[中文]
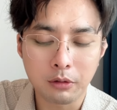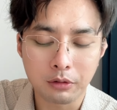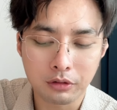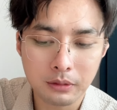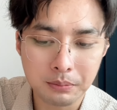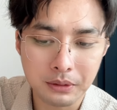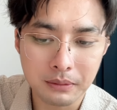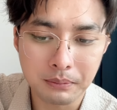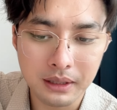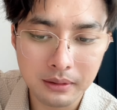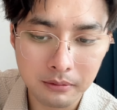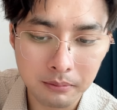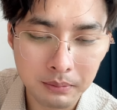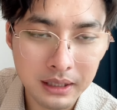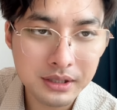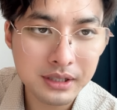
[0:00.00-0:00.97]
我觉得比民
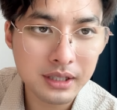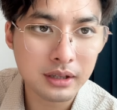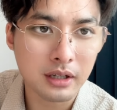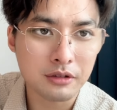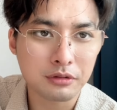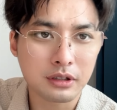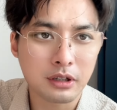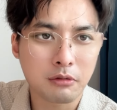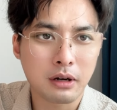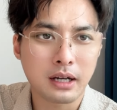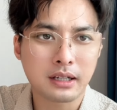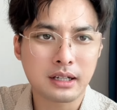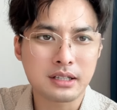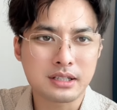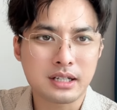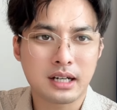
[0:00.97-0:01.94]
民进党说的话
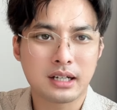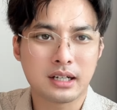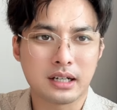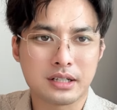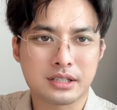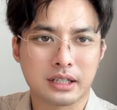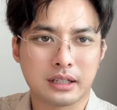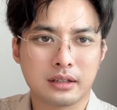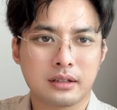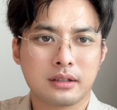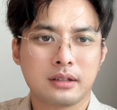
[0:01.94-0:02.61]
更加恶心。